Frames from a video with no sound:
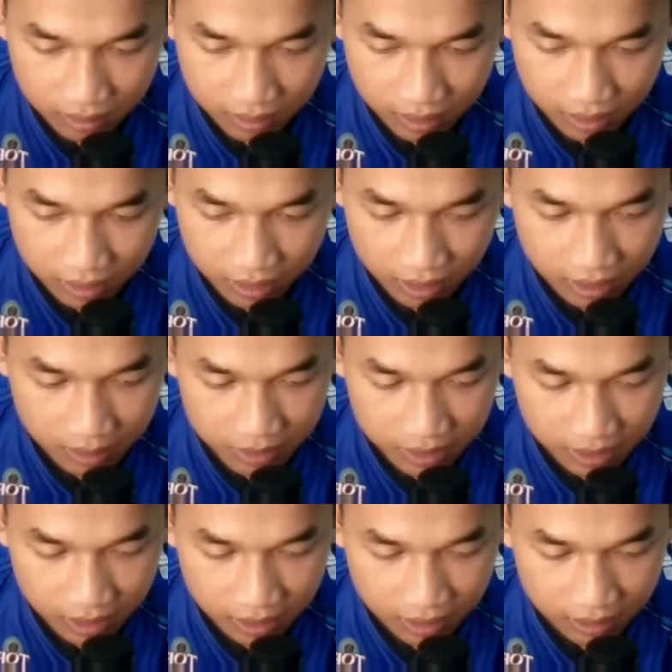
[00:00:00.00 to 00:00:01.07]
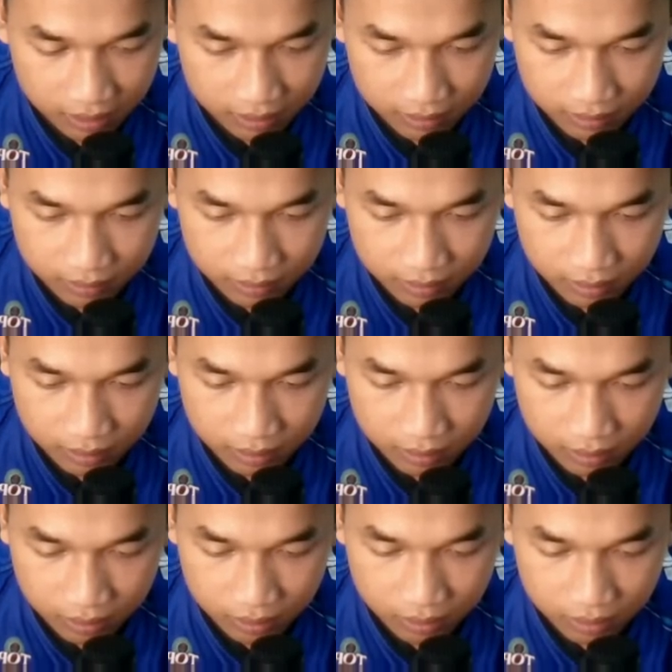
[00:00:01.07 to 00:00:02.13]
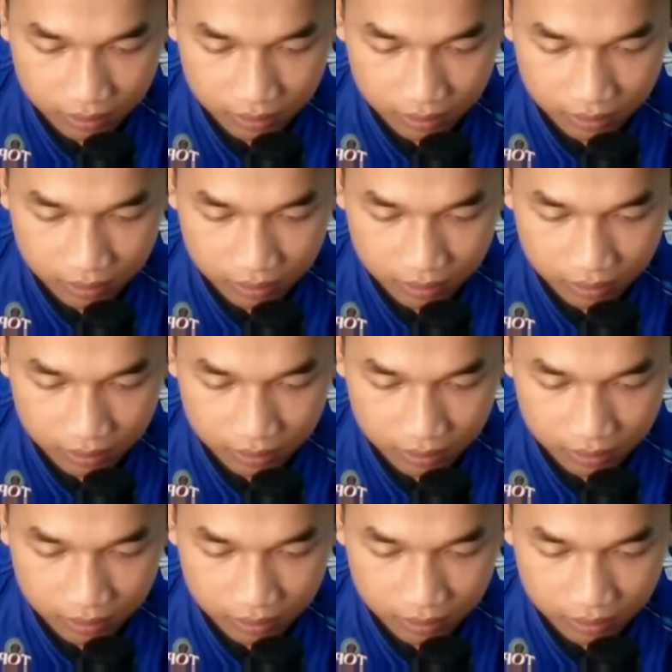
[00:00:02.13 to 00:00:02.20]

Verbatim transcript: Retailnya missing ya. Tuh.